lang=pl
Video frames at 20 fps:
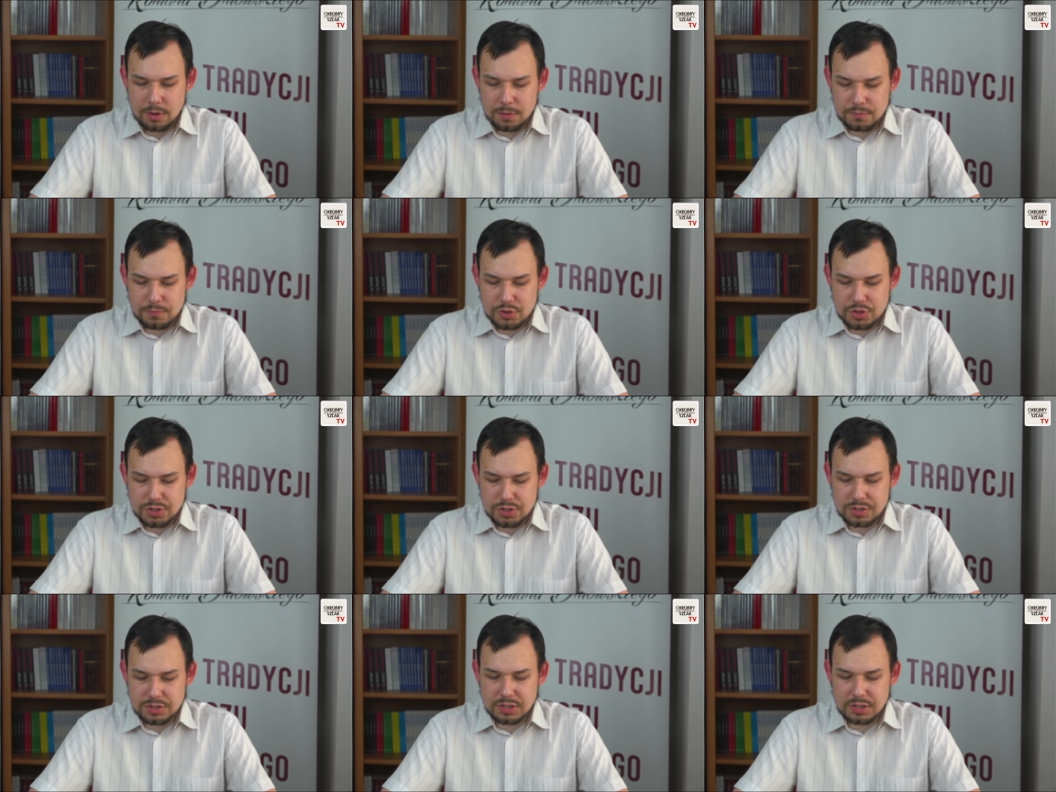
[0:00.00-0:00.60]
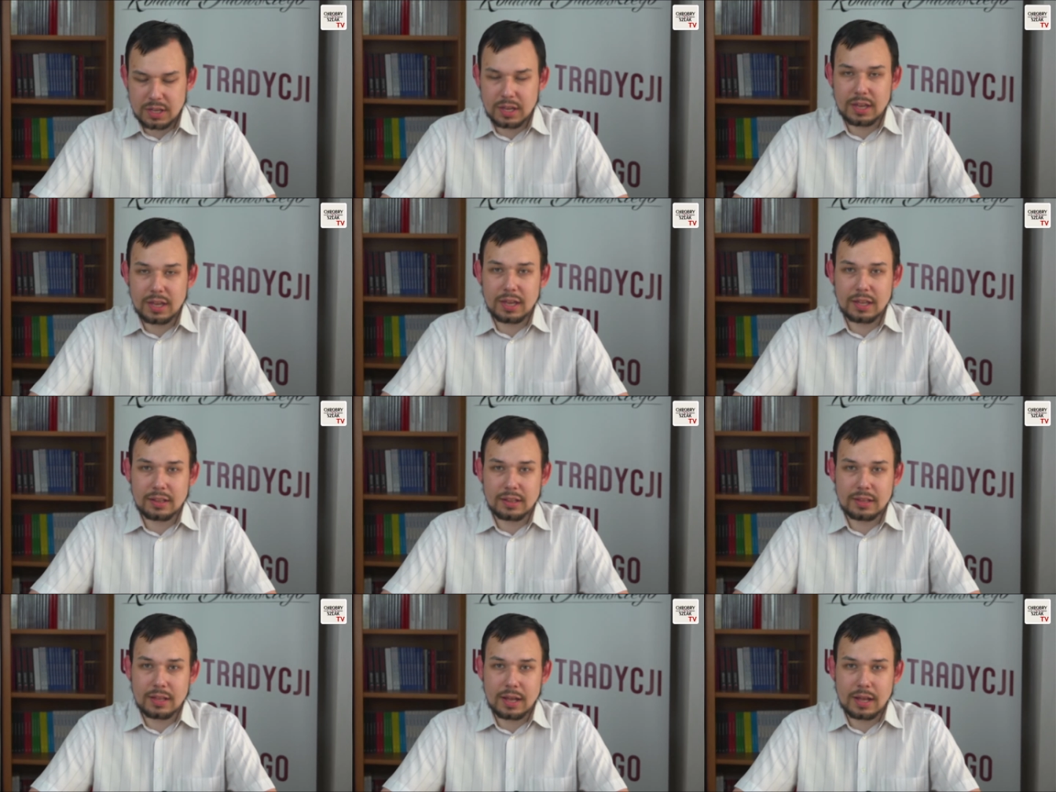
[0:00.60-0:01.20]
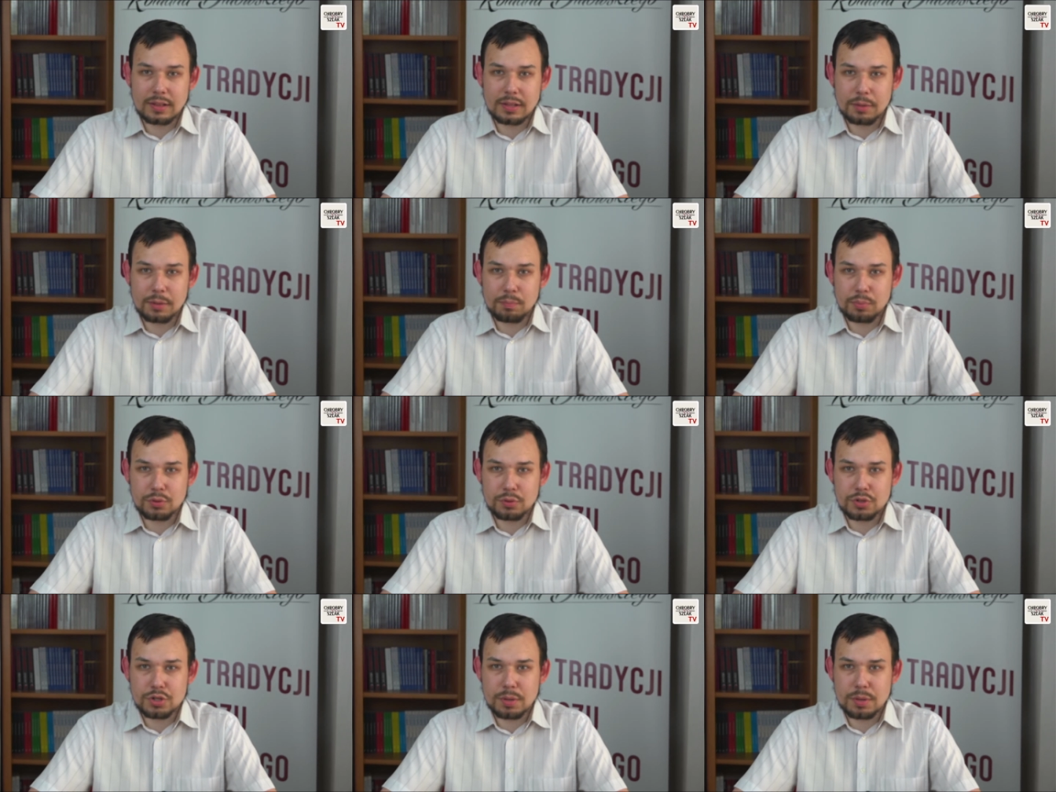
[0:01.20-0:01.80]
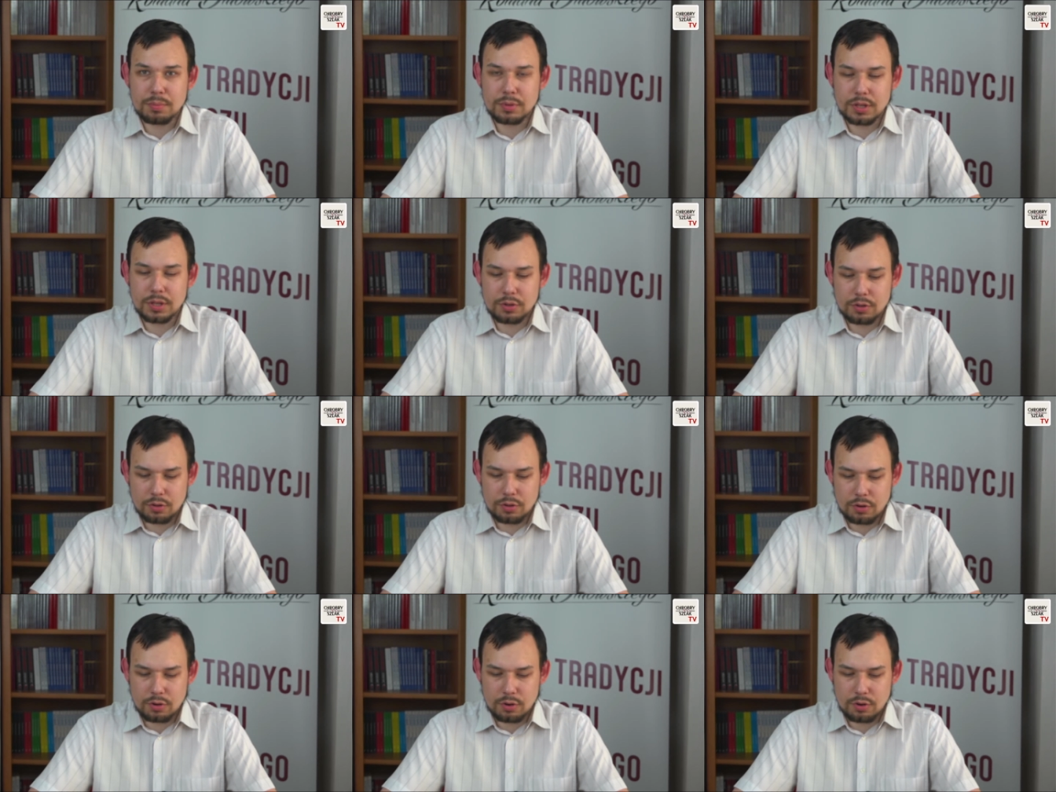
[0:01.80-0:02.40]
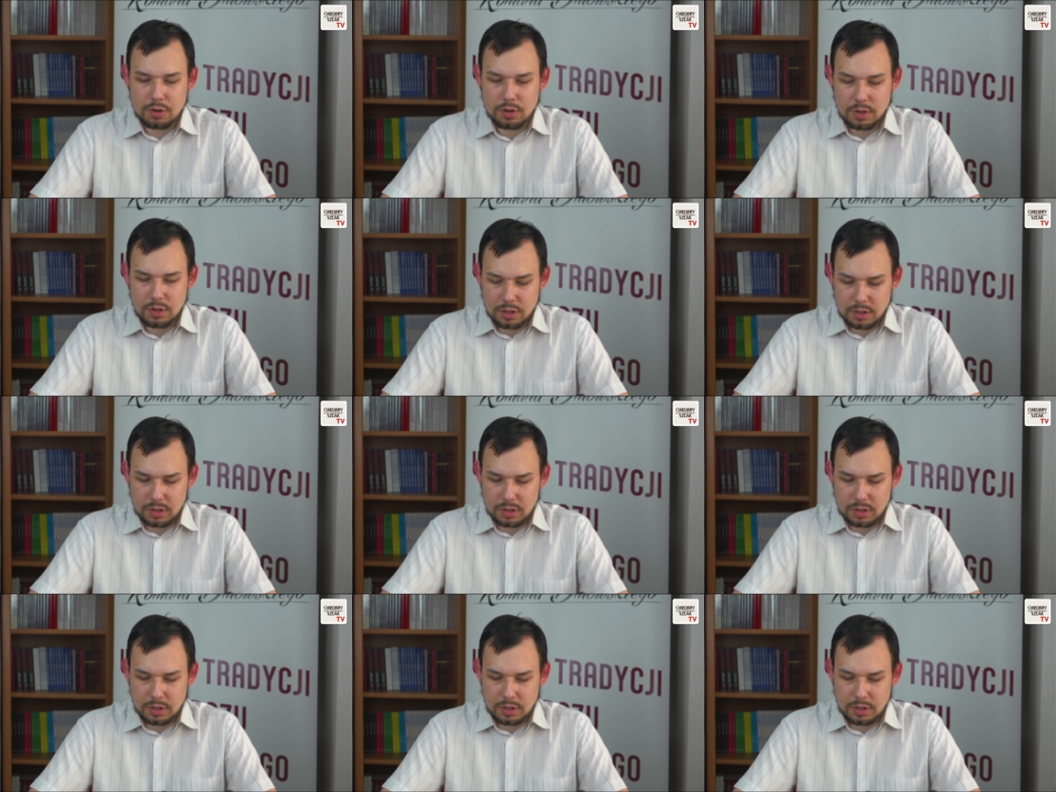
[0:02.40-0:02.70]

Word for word: Wszystkie dane potrzebne do